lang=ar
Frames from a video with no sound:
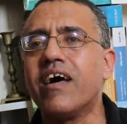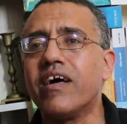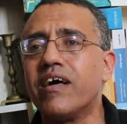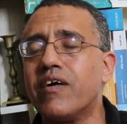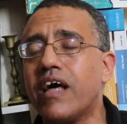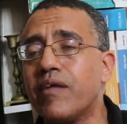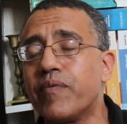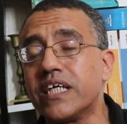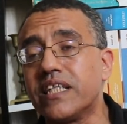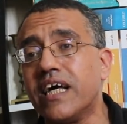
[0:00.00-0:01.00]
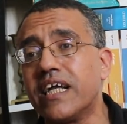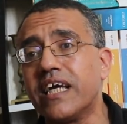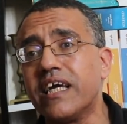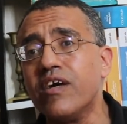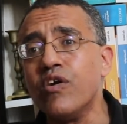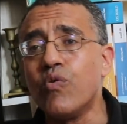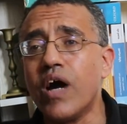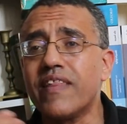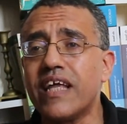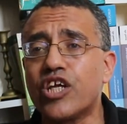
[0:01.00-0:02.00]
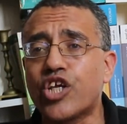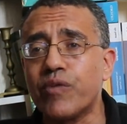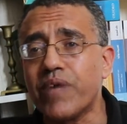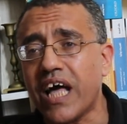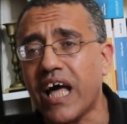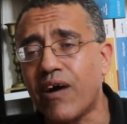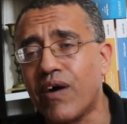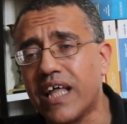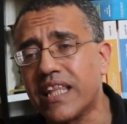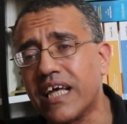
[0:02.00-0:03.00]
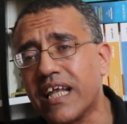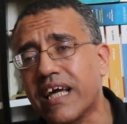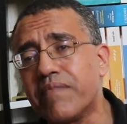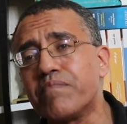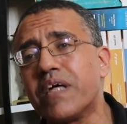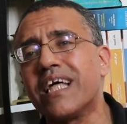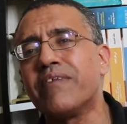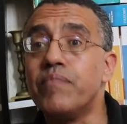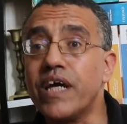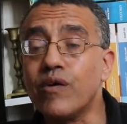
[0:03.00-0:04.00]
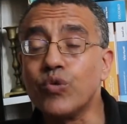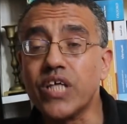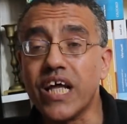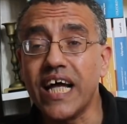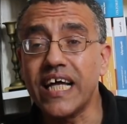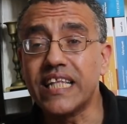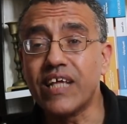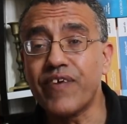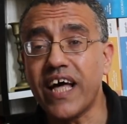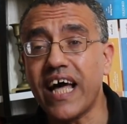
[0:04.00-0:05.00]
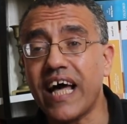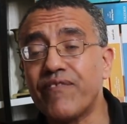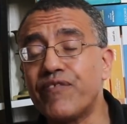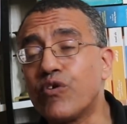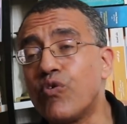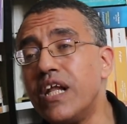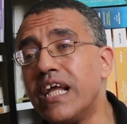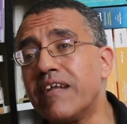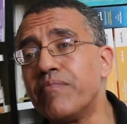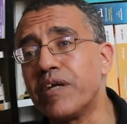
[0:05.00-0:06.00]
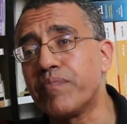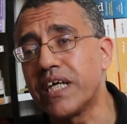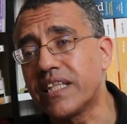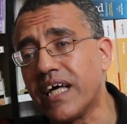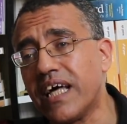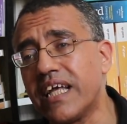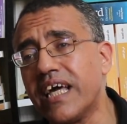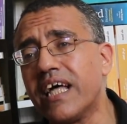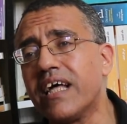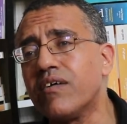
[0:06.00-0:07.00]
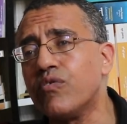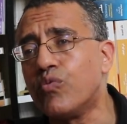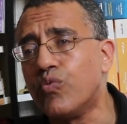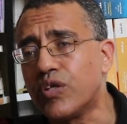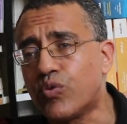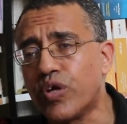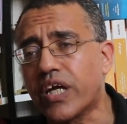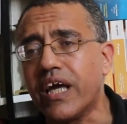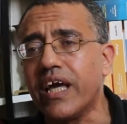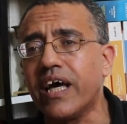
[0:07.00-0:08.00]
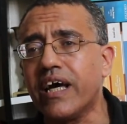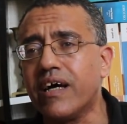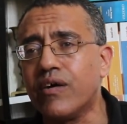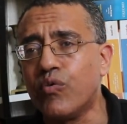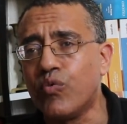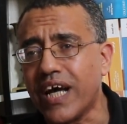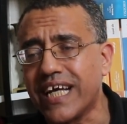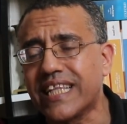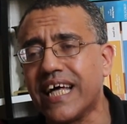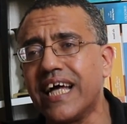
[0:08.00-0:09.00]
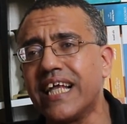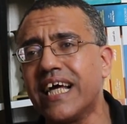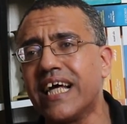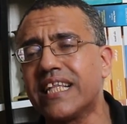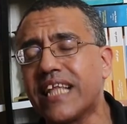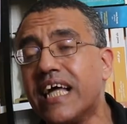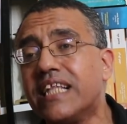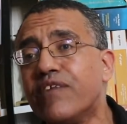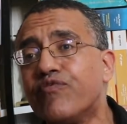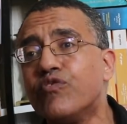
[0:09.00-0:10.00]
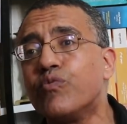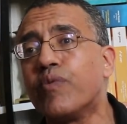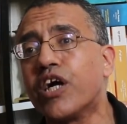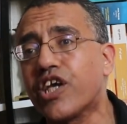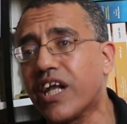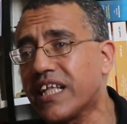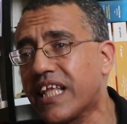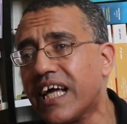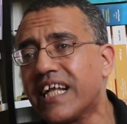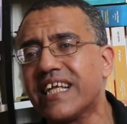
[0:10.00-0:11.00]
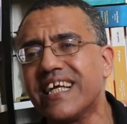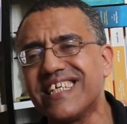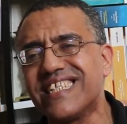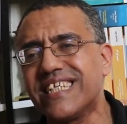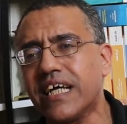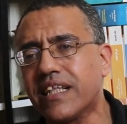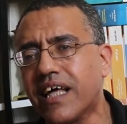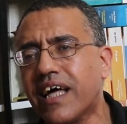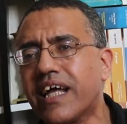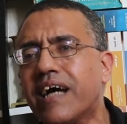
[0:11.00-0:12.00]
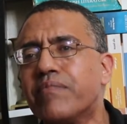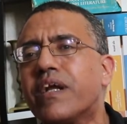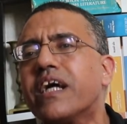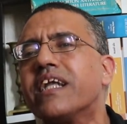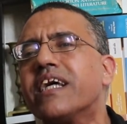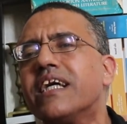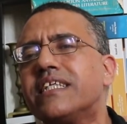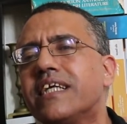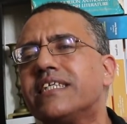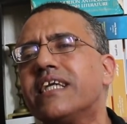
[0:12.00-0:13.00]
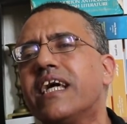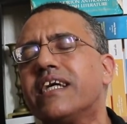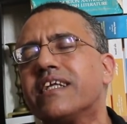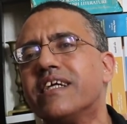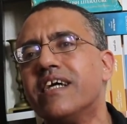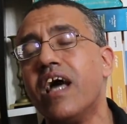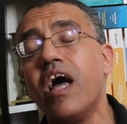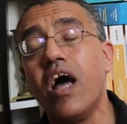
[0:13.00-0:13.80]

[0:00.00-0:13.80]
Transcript: آه، البريطاني وهذا الاجتماع وهذه القمة بين وزراء الدفاع في كل من بريطانيا وتركيا وإيطاليا تهدف مباشرة إلى استحضار أمرين أساسيين